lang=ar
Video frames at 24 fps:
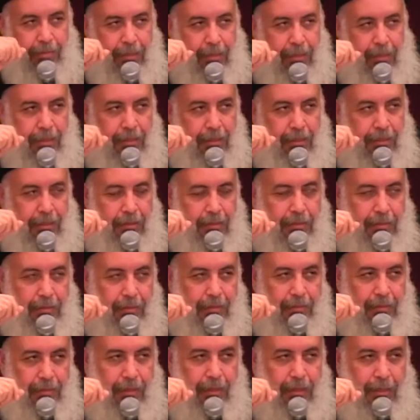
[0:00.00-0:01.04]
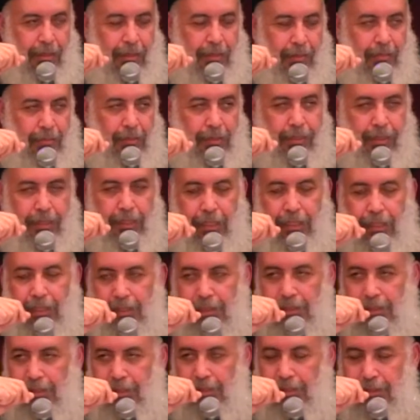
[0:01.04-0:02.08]
الله ومجيء المسيح
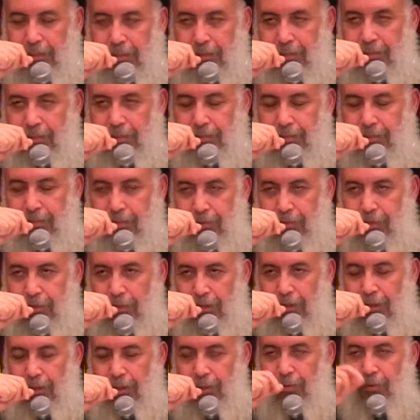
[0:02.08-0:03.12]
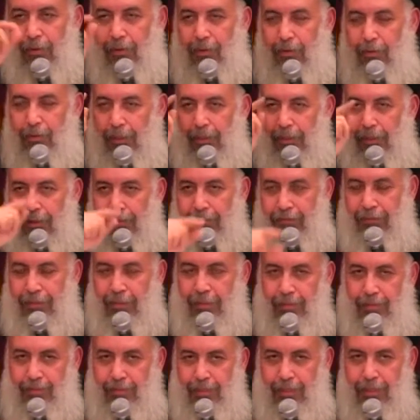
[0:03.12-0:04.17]
وهو نفس
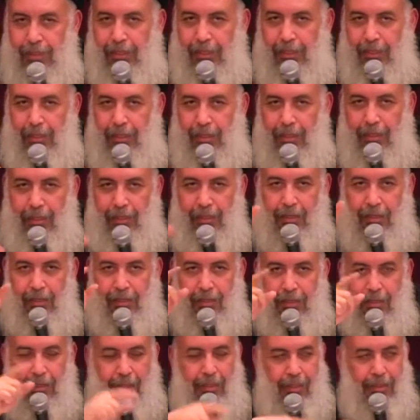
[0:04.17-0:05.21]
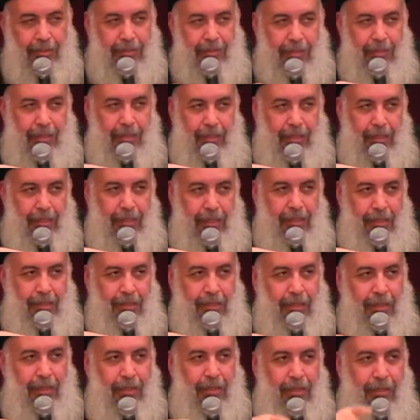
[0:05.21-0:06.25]
جبرائيل اللي راح لزكريا
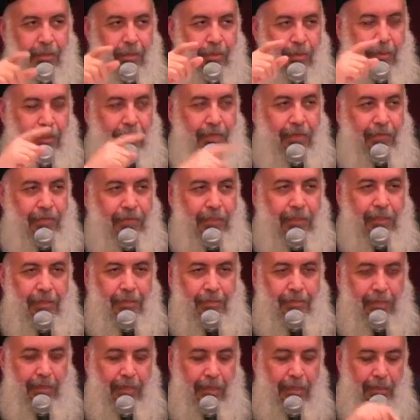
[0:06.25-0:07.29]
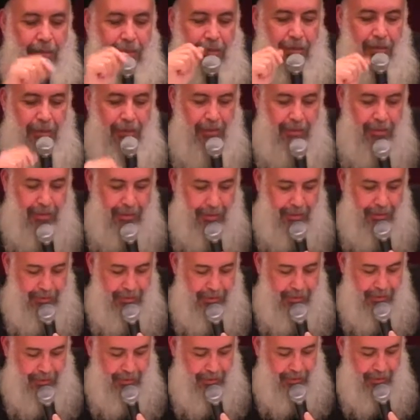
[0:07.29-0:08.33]
هو نفس جبرائيل اللي راح
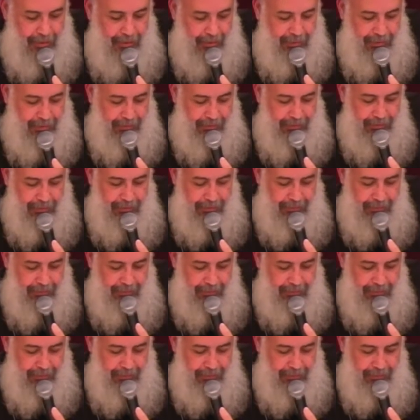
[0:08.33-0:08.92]
للست العذراء